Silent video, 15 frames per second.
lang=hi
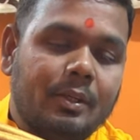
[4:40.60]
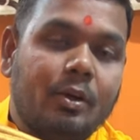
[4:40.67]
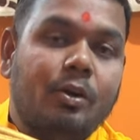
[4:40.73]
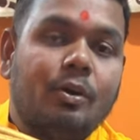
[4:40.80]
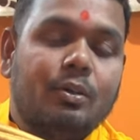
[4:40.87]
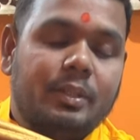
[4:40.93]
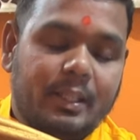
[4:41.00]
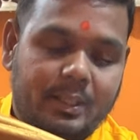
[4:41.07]

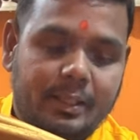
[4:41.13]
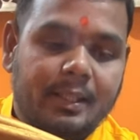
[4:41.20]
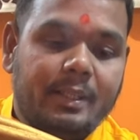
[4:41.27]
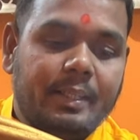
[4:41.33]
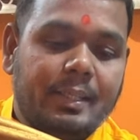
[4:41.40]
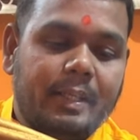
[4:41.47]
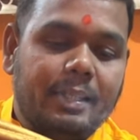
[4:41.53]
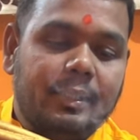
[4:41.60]
और देखते हैं
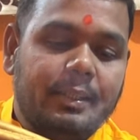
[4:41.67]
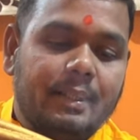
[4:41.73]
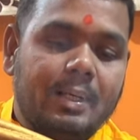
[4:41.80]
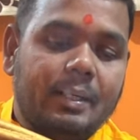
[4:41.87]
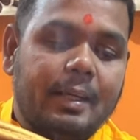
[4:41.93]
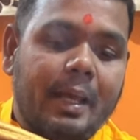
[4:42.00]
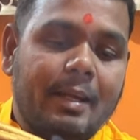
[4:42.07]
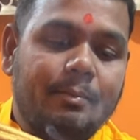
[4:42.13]
कि ये कितना
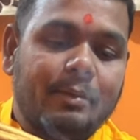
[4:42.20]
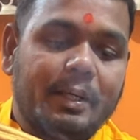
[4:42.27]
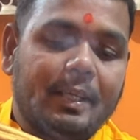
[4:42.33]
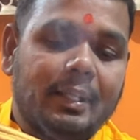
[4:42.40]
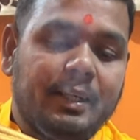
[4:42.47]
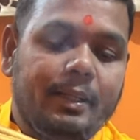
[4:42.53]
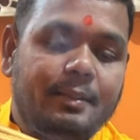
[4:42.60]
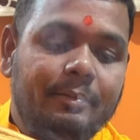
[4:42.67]
टाइम
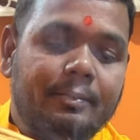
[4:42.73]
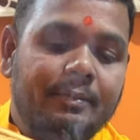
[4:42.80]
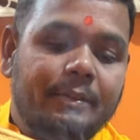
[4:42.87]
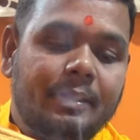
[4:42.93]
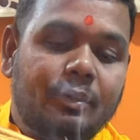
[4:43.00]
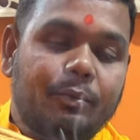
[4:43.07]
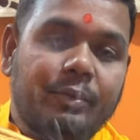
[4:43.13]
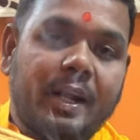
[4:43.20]
लगेगा
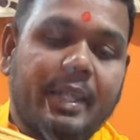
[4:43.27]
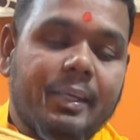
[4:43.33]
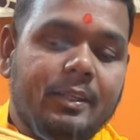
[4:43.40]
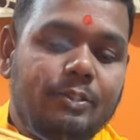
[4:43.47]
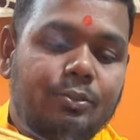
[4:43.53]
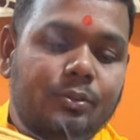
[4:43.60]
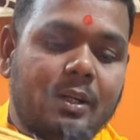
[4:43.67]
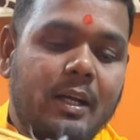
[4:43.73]

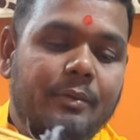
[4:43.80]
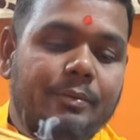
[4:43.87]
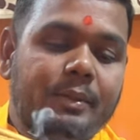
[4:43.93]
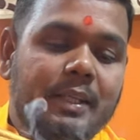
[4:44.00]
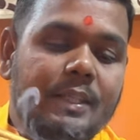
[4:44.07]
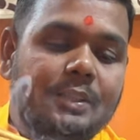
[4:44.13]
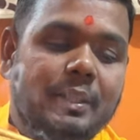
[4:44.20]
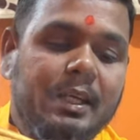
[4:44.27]
फ्रेगनेंस तो
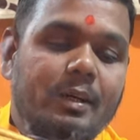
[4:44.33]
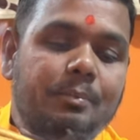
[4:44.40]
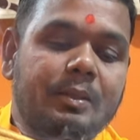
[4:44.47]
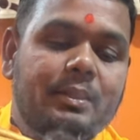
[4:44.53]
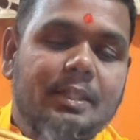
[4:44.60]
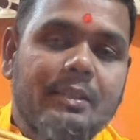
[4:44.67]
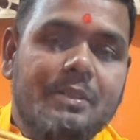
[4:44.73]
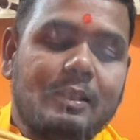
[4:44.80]
काफ़ी अच्छा है
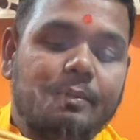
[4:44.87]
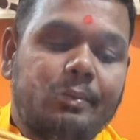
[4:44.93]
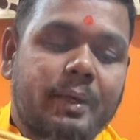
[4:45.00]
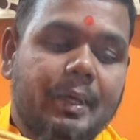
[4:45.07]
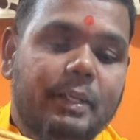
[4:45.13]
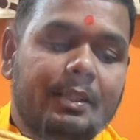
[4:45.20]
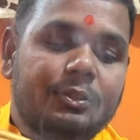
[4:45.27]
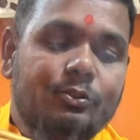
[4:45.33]
अभी से इसका
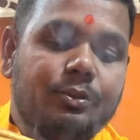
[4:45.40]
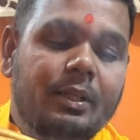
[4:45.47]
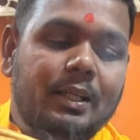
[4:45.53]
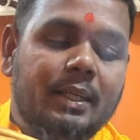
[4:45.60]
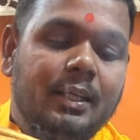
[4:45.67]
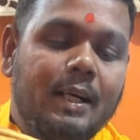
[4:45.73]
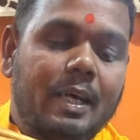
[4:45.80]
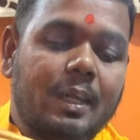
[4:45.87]
फ्रेगनेंस जो है
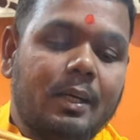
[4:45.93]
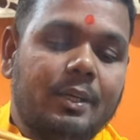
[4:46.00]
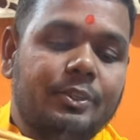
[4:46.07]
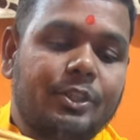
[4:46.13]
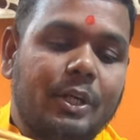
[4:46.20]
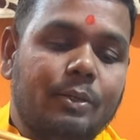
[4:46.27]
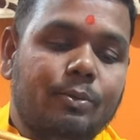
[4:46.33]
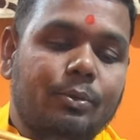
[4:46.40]
आना
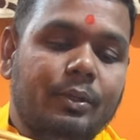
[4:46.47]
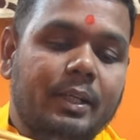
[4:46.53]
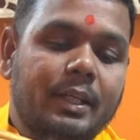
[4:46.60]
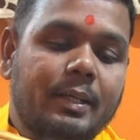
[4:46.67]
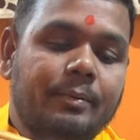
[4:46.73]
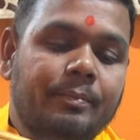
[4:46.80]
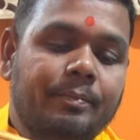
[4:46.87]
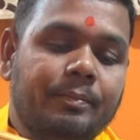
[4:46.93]
चालू हो गया
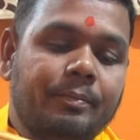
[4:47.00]
है